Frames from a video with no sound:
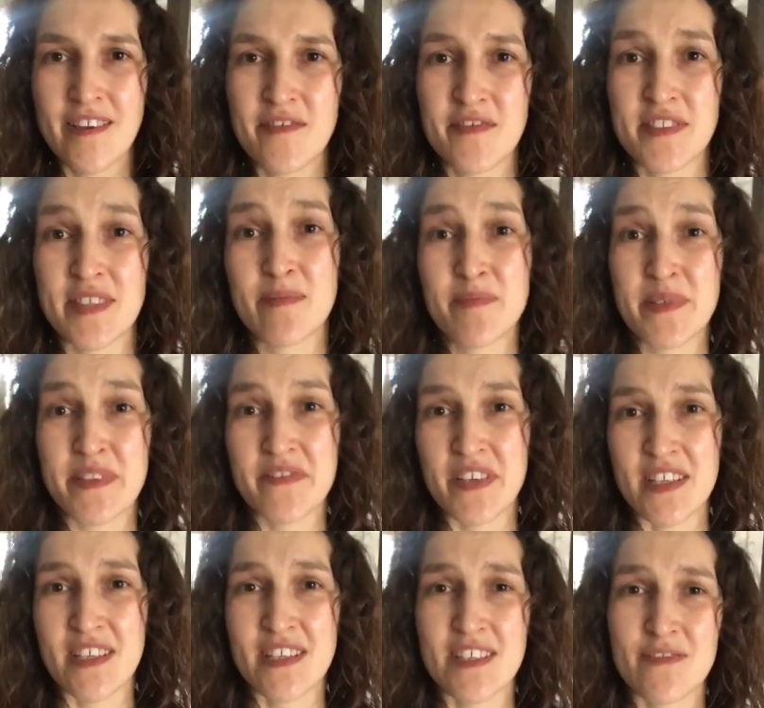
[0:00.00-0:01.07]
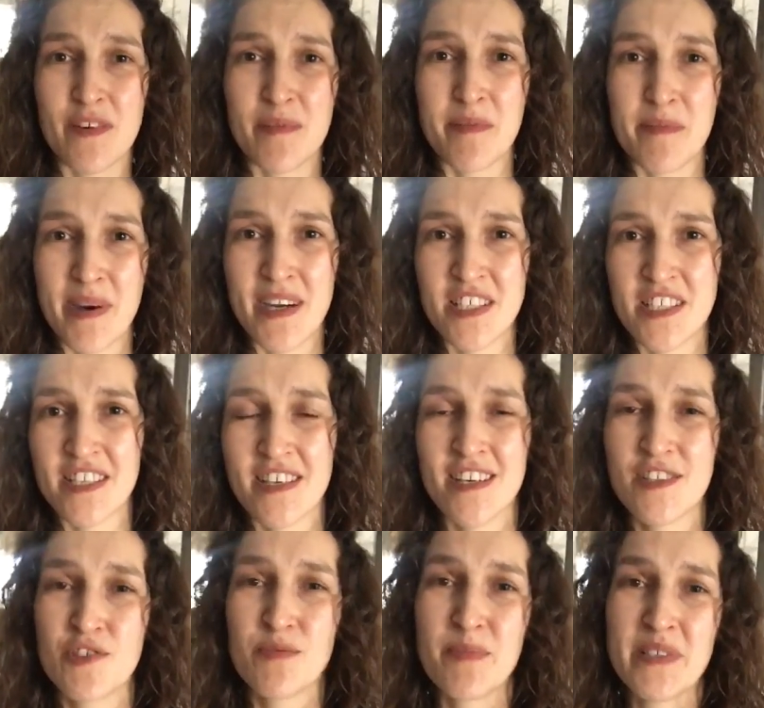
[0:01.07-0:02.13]
Всем привет! С вами Маша. Я
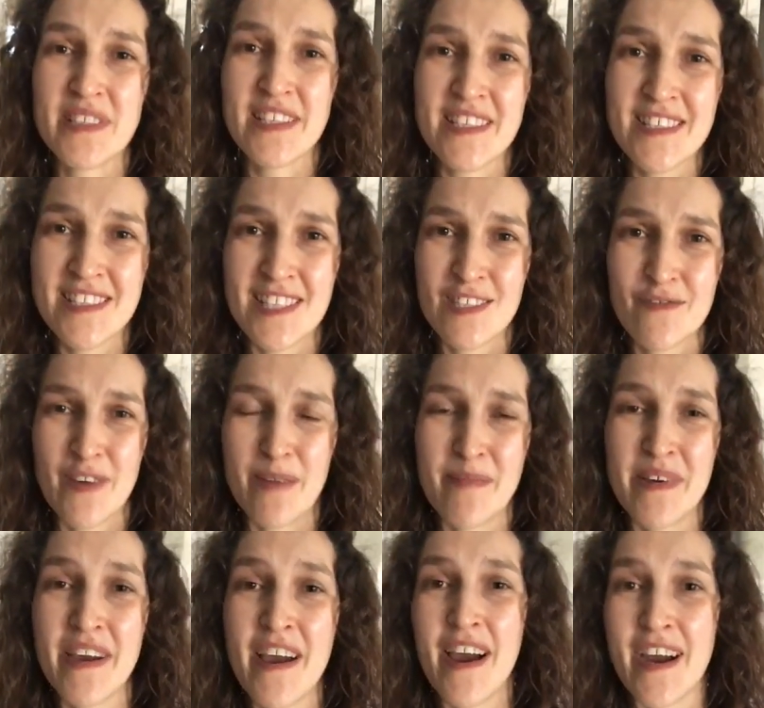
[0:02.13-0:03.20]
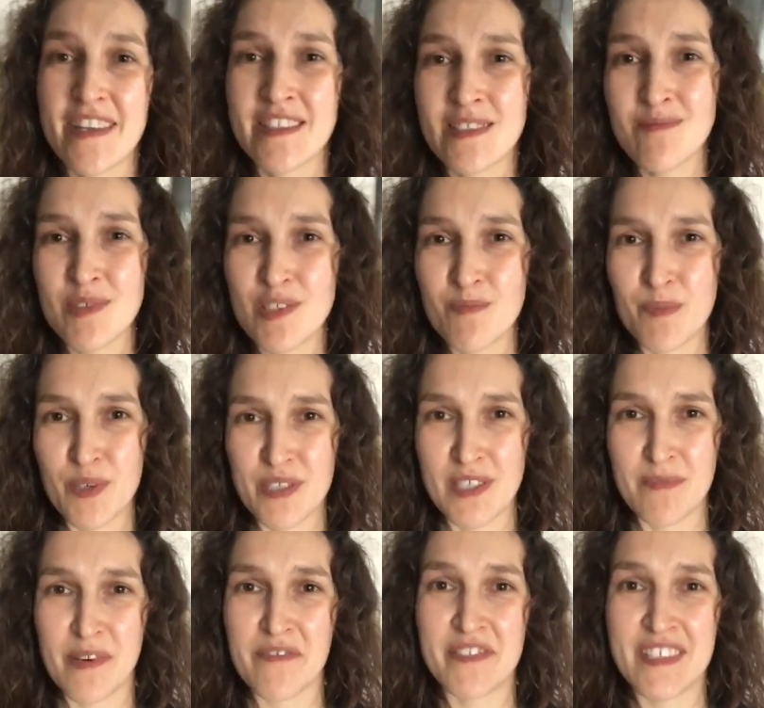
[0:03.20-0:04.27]
хочу поделиться с вами одним из
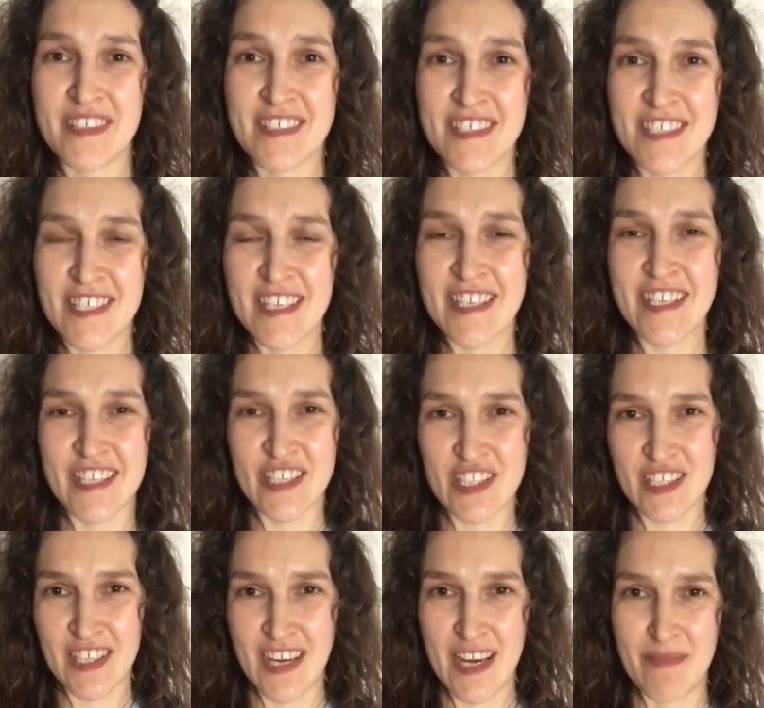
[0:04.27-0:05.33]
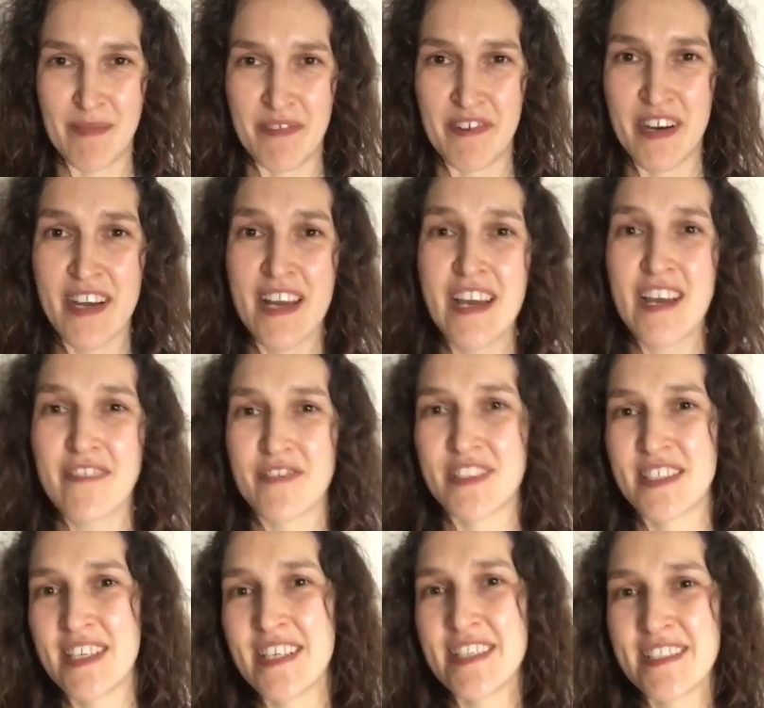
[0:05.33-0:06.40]
способов достижения желаемого. Вы
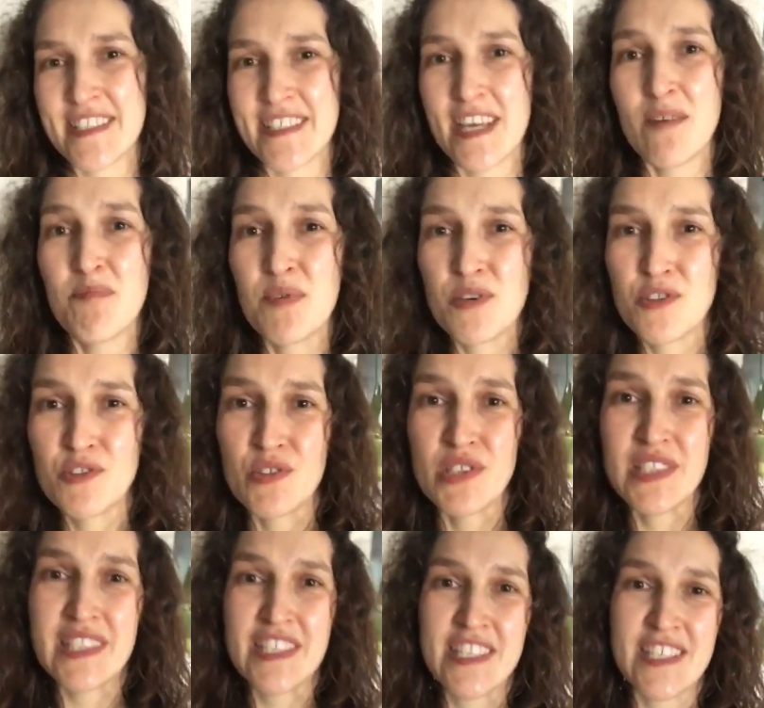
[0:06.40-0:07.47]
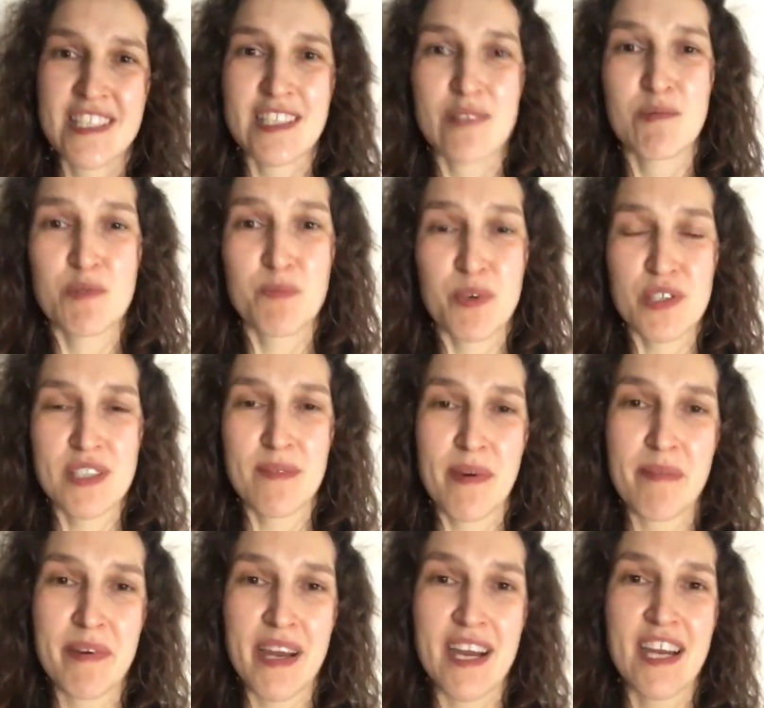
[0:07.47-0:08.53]
знаете, я пользуюсь лично таким
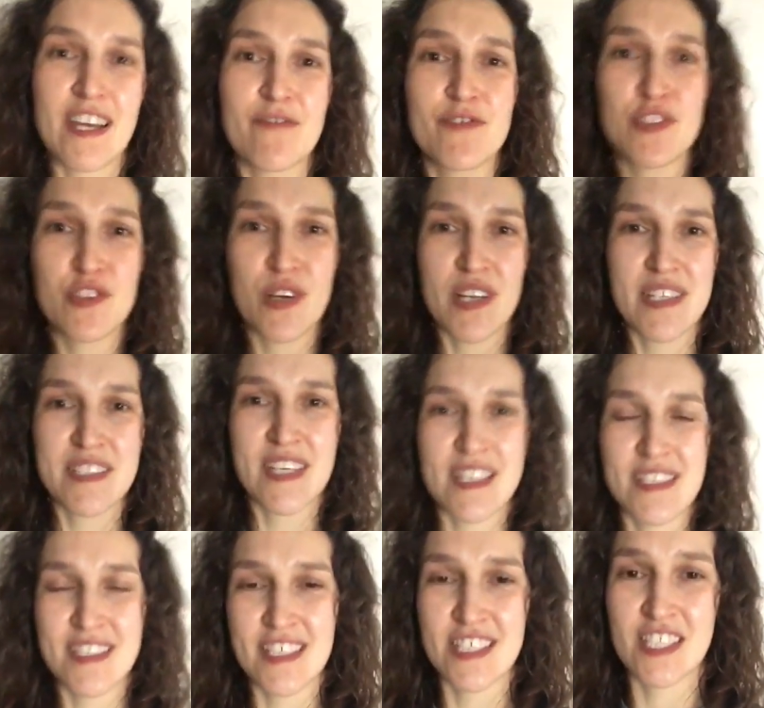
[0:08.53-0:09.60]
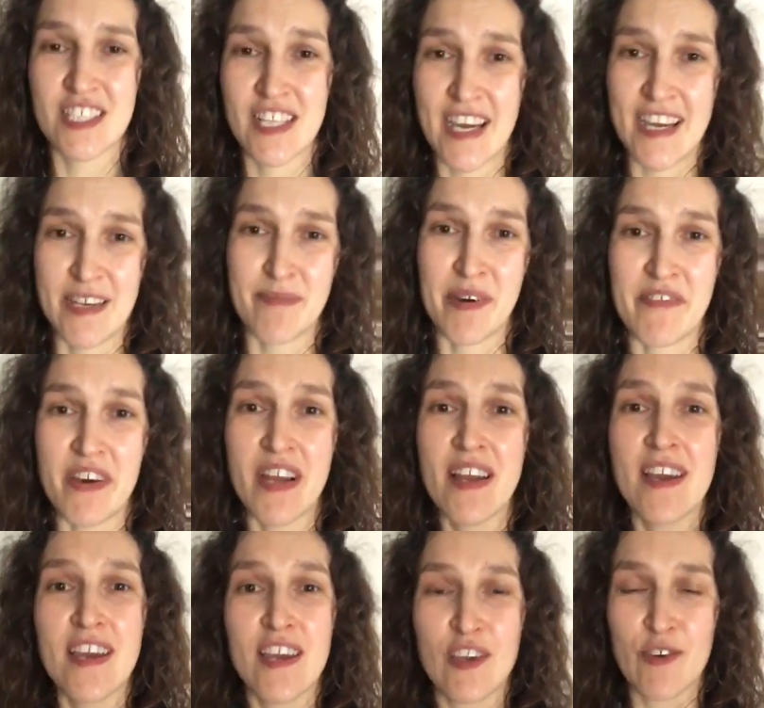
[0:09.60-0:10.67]
способом, как визуализация желаемого.
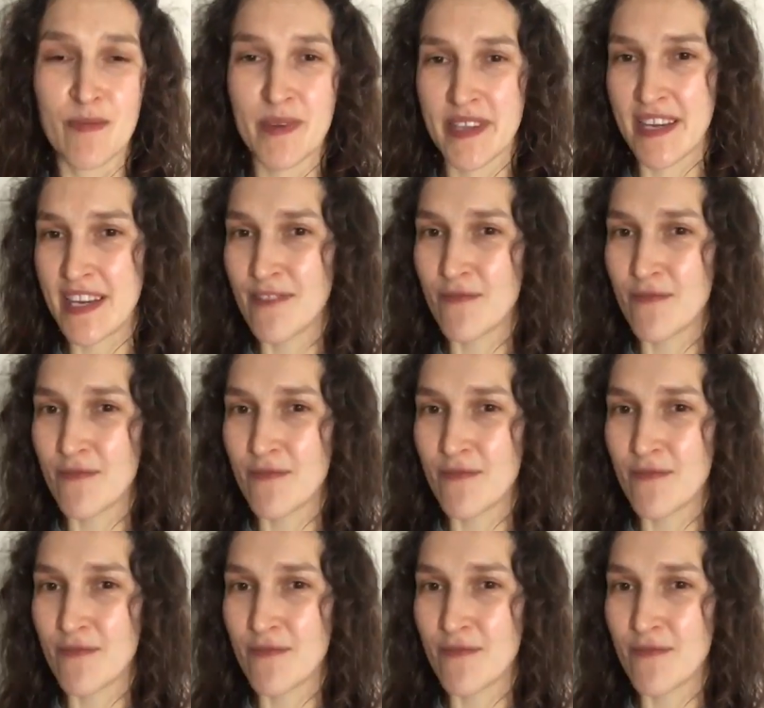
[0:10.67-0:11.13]
И у меня